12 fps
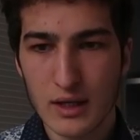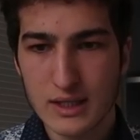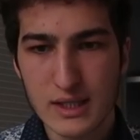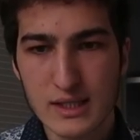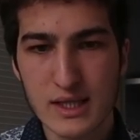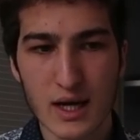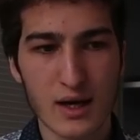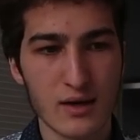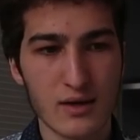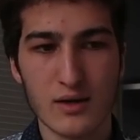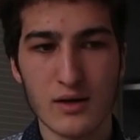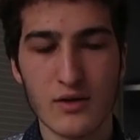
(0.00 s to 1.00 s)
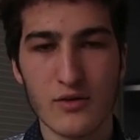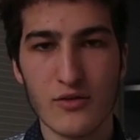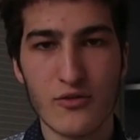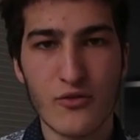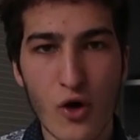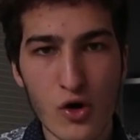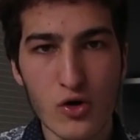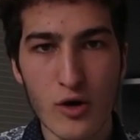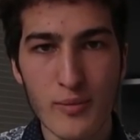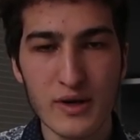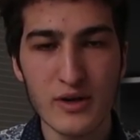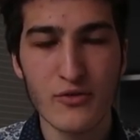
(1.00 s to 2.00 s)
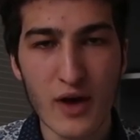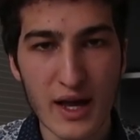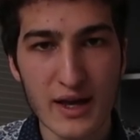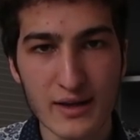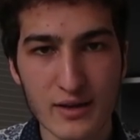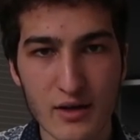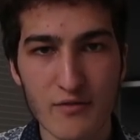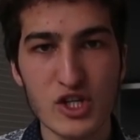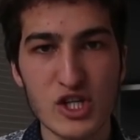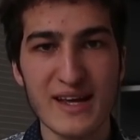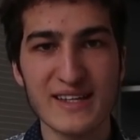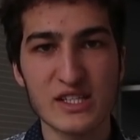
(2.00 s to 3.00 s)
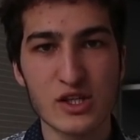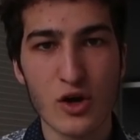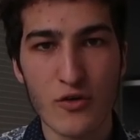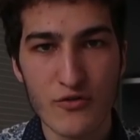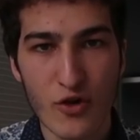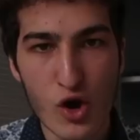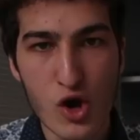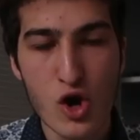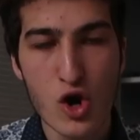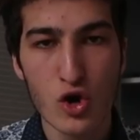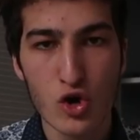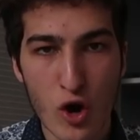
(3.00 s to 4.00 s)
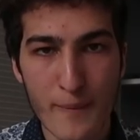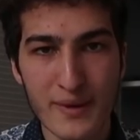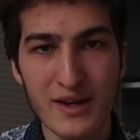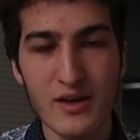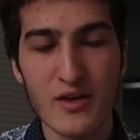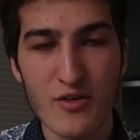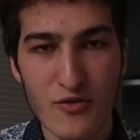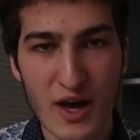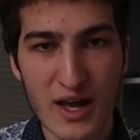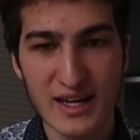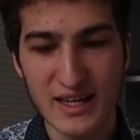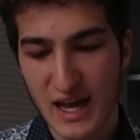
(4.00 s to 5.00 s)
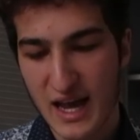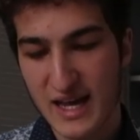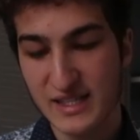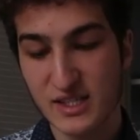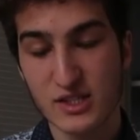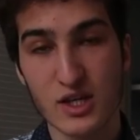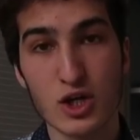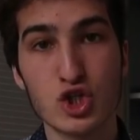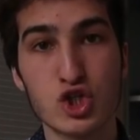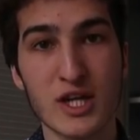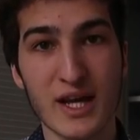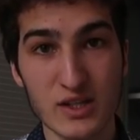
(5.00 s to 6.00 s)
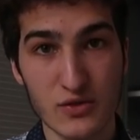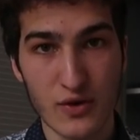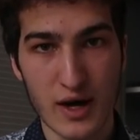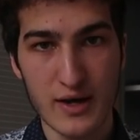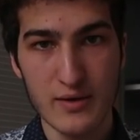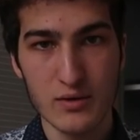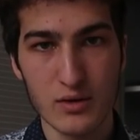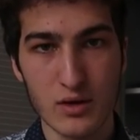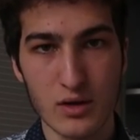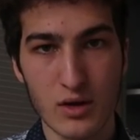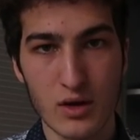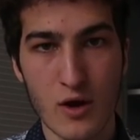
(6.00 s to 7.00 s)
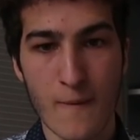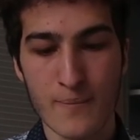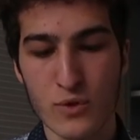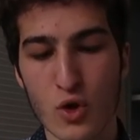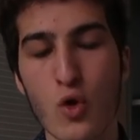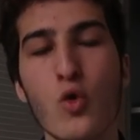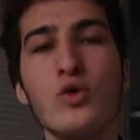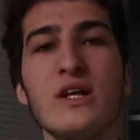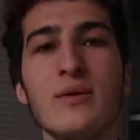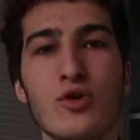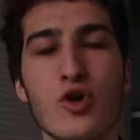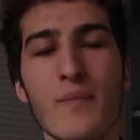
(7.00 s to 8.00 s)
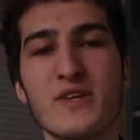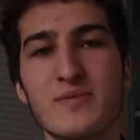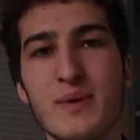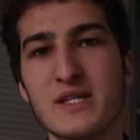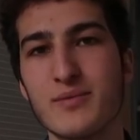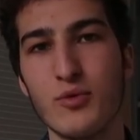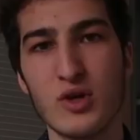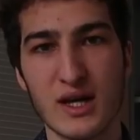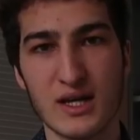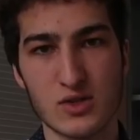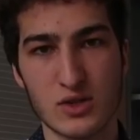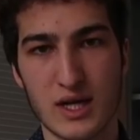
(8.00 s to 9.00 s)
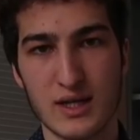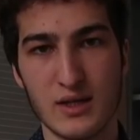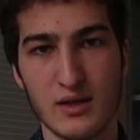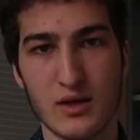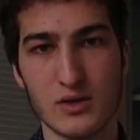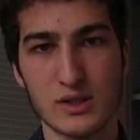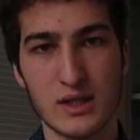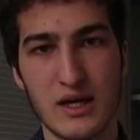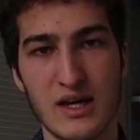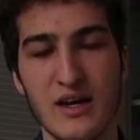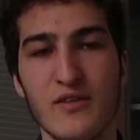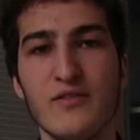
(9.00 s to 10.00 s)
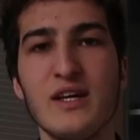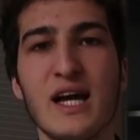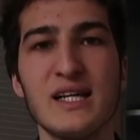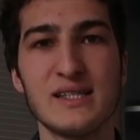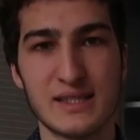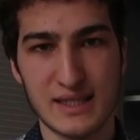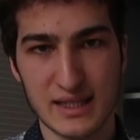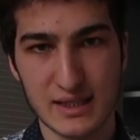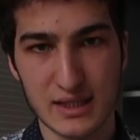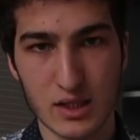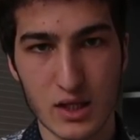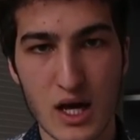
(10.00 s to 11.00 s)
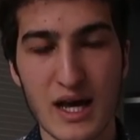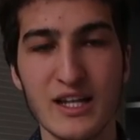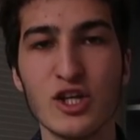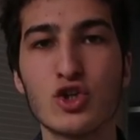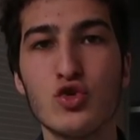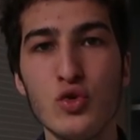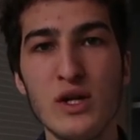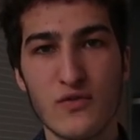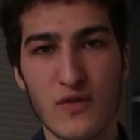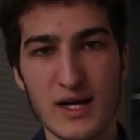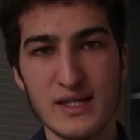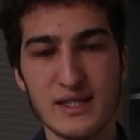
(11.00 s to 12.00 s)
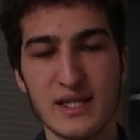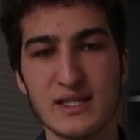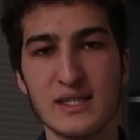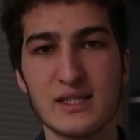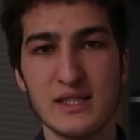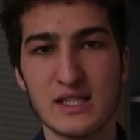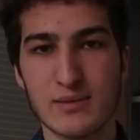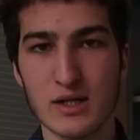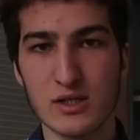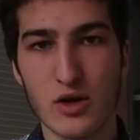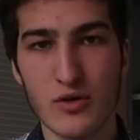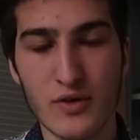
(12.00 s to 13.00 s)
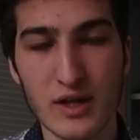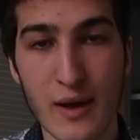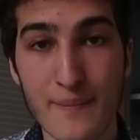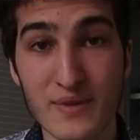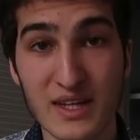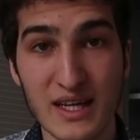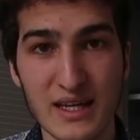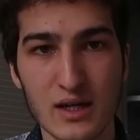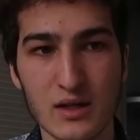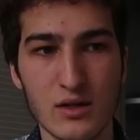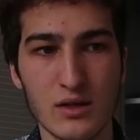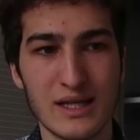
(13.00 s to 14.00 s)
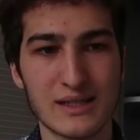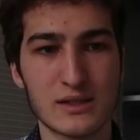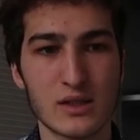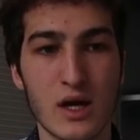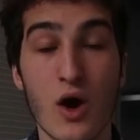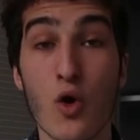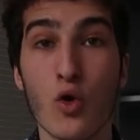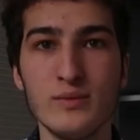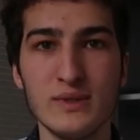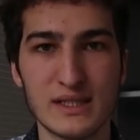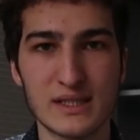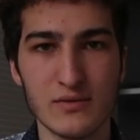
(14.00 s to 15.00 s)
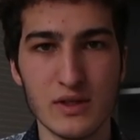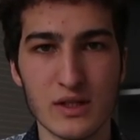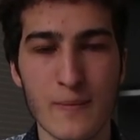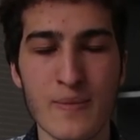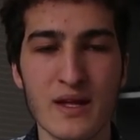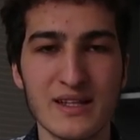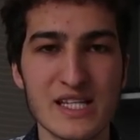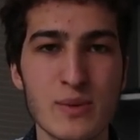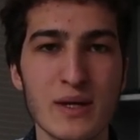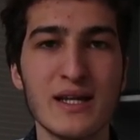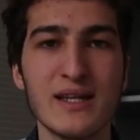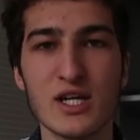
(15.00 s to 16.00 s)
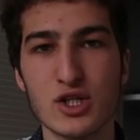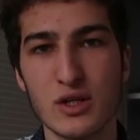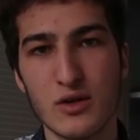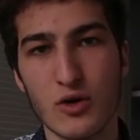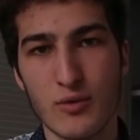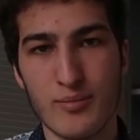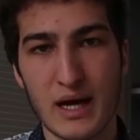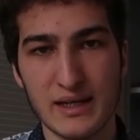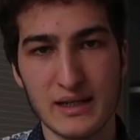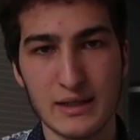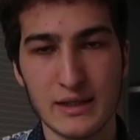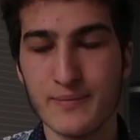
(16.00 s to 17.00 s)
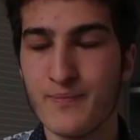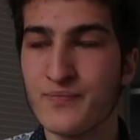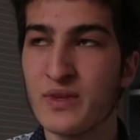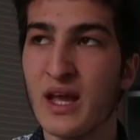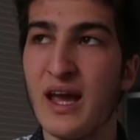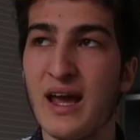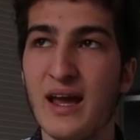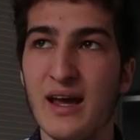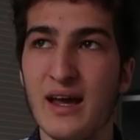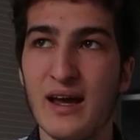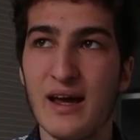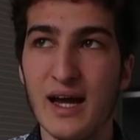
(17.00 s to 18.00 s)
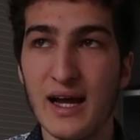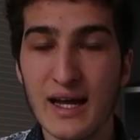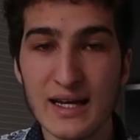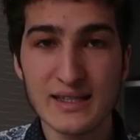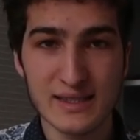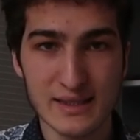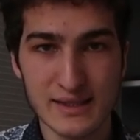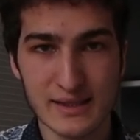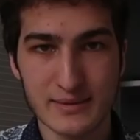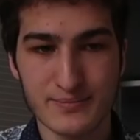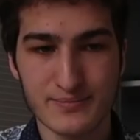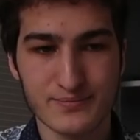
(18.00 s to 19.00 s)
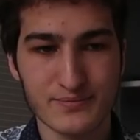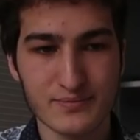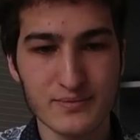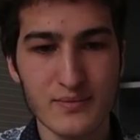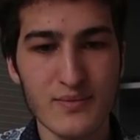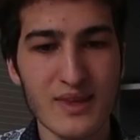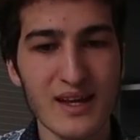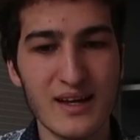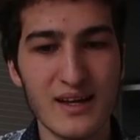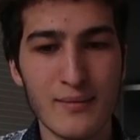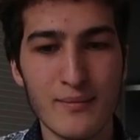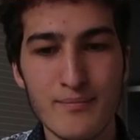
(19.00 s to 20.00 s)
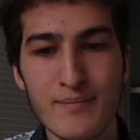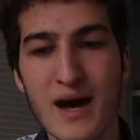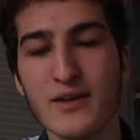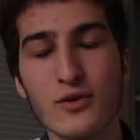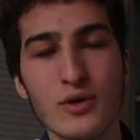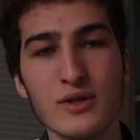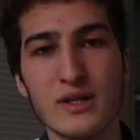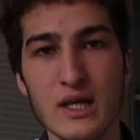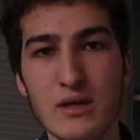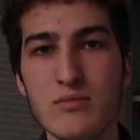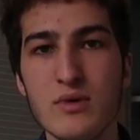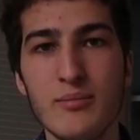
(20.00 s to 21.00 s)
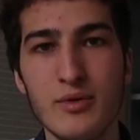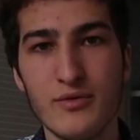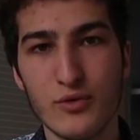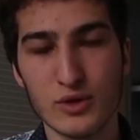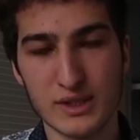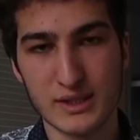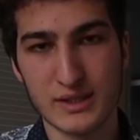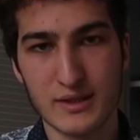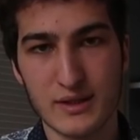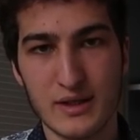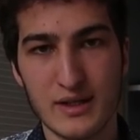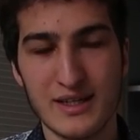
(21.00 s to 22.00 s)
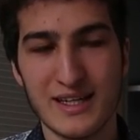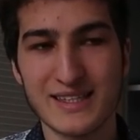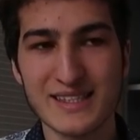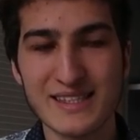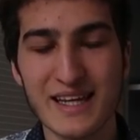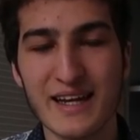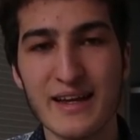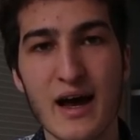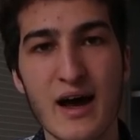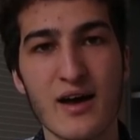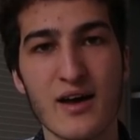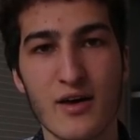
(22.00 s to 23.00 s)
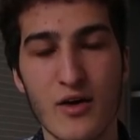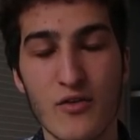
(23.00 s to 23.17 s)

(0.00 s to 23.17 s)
es ist ja vollkommene Freiheit. Versteht ihr? Es ist vollkommene Freiheit. Es ist stressfrei und ihr bekommt das bestmögliche Resultat raus. Wie geil ist das denn? Natürlich weiß ich, dass jetzt nicht zwangsläufig jeder das auch umsetzen wird. Deswegen an der Stelle noch ein paar andere Dinge. Erstens, macht euch immer bewusst, dass es danach